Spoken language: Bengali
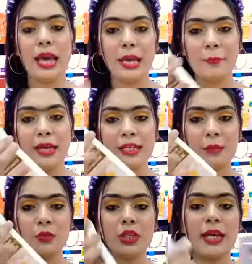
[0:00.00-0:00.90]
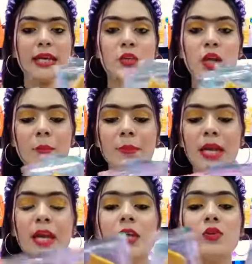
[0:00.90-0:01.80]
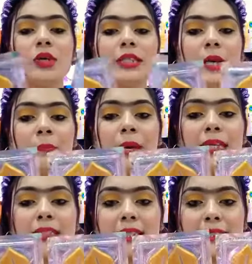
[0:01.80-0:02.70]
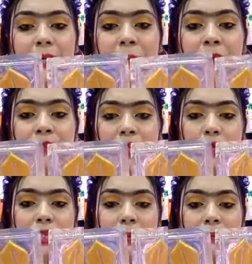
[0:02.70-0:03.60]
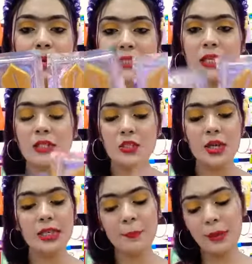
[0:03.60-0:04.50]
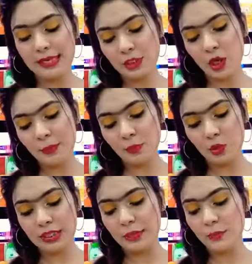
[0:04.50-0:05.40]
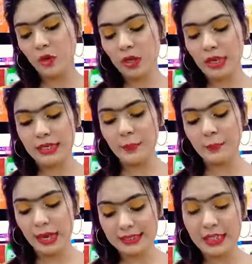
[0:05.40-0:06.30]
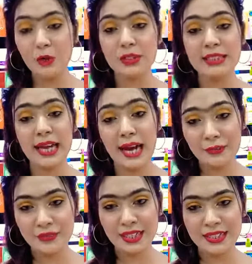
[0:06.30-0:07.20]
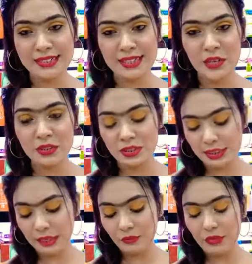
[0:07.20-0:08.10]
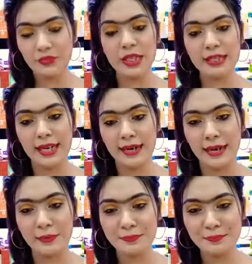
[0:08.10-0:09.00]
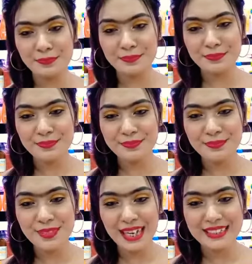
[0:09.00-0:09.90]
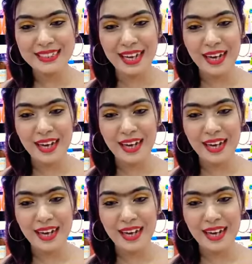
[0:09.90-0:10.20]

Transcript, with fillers: এক প্যাকেটের মধ্যেই কিন্তু আপনি দুইটা পেয়ে যাচ্ছেন দুইটা মাস্ক সো এটার প্রাইসটা আমি বলে দিব এটার প্রাইসটা হচ্ছে আফটার ডিসকাউন্ট থ্রি টাকা আচ্ছা